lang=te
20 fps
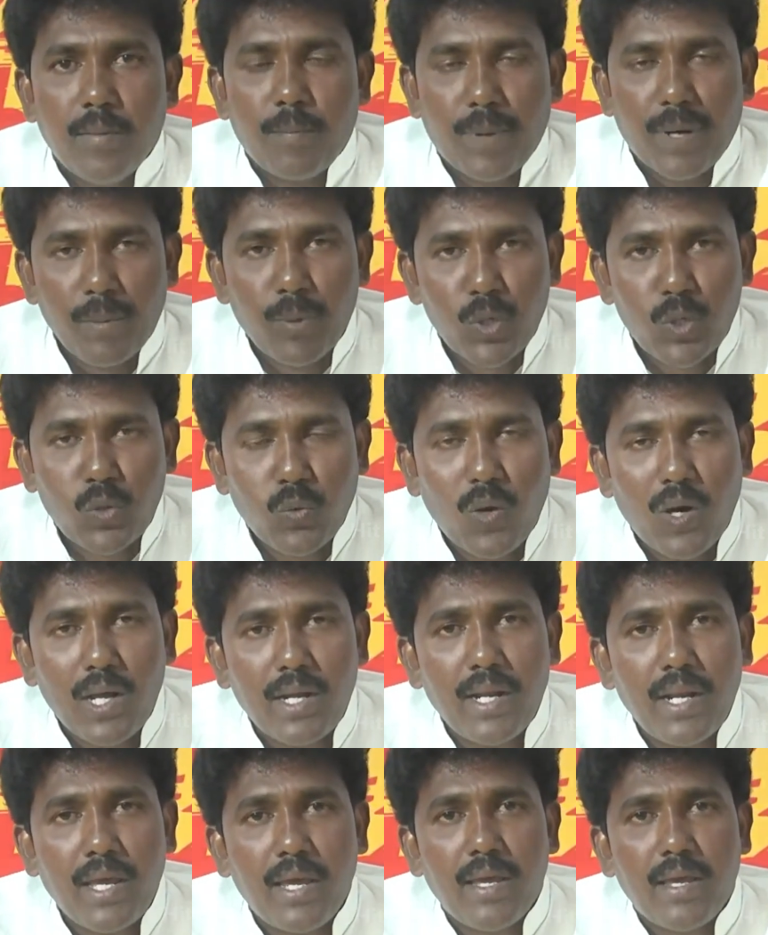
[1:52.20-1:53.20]

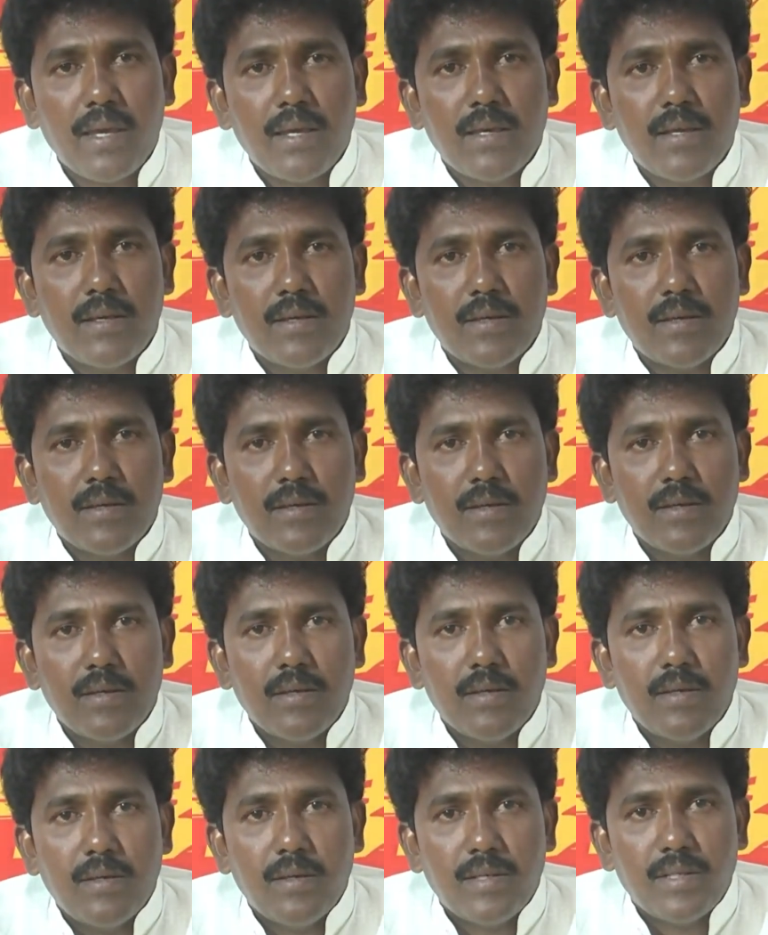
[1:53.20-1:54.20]
ప్రభుత్వాన్ని
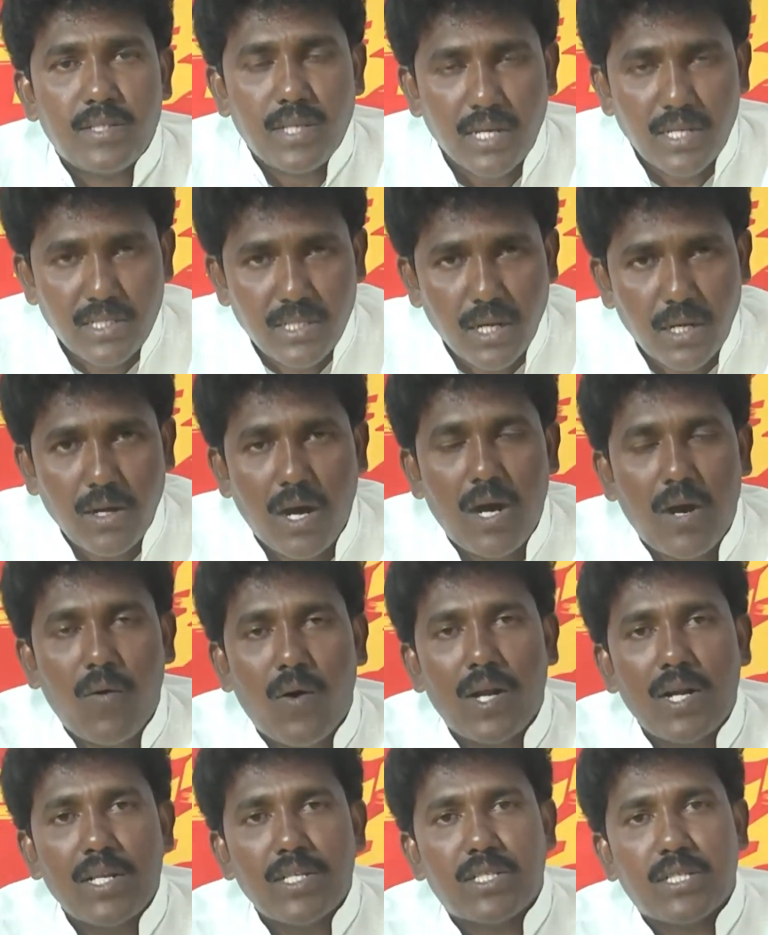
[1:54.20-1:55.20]
చర్చకు
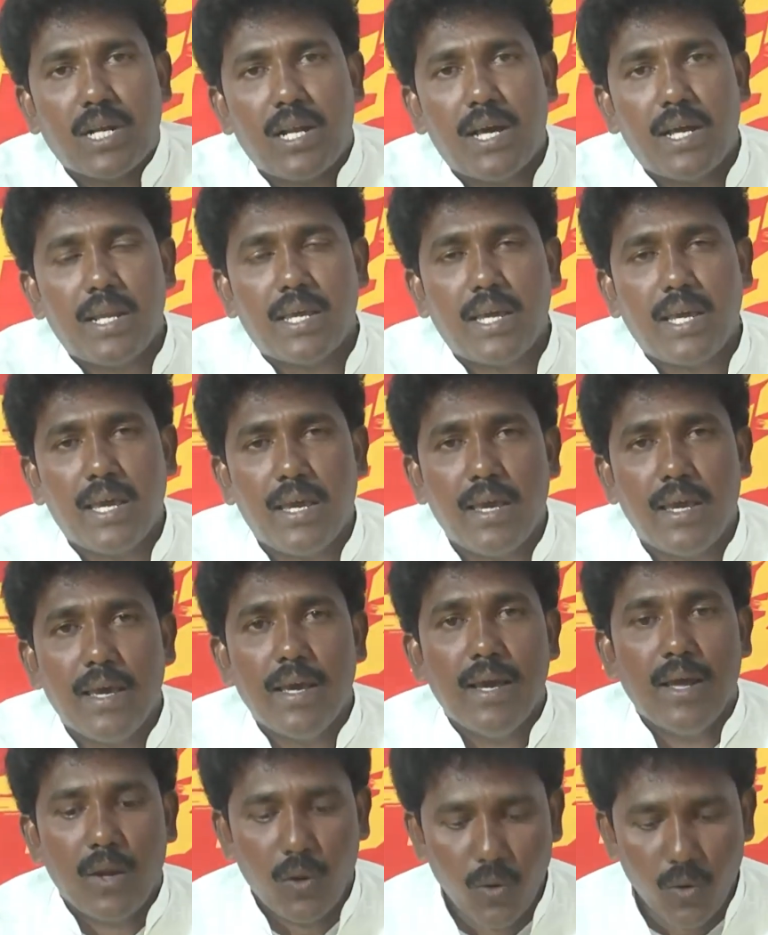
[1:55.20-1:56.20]
ఆహ్వానించడానికి
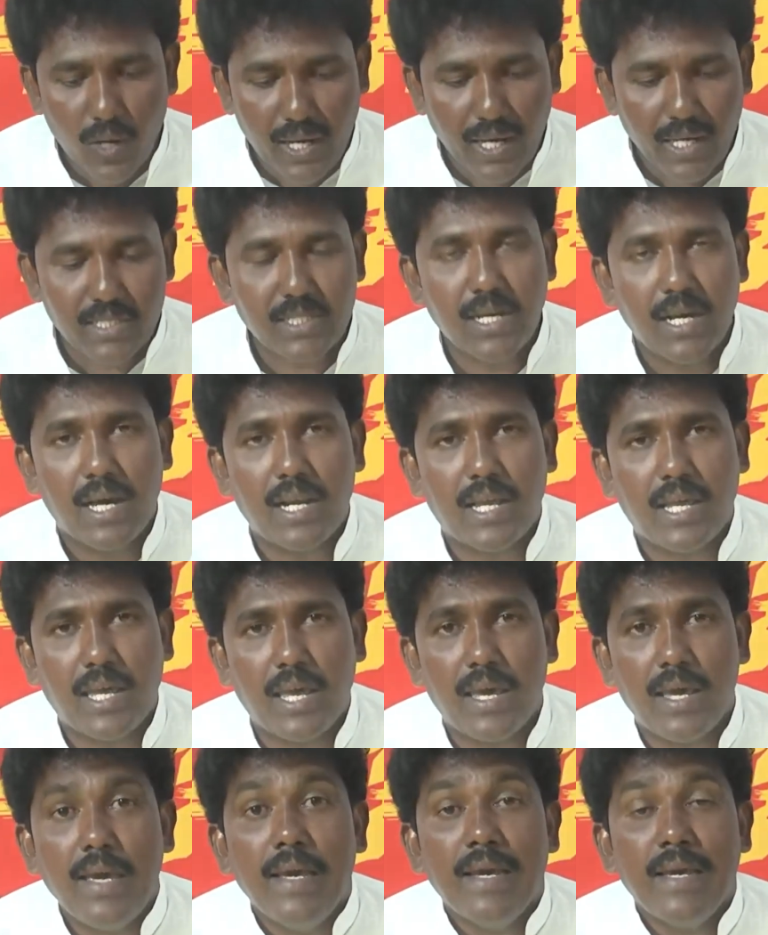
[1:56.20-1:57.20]
లోకేష్ గారికి